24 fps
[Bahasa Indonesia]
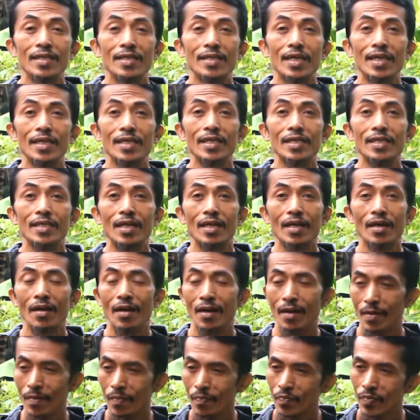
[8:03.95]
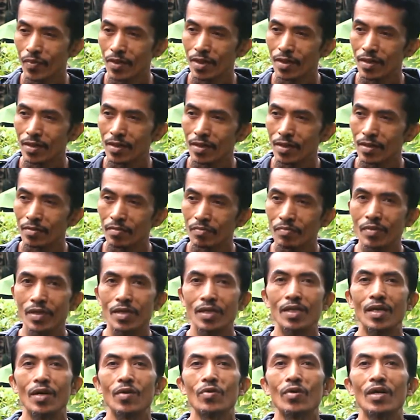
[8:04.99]
Nah kita
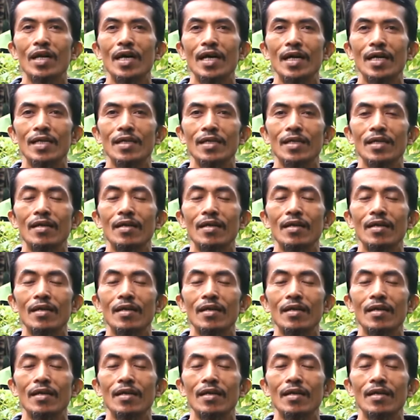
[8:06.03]
bergaullah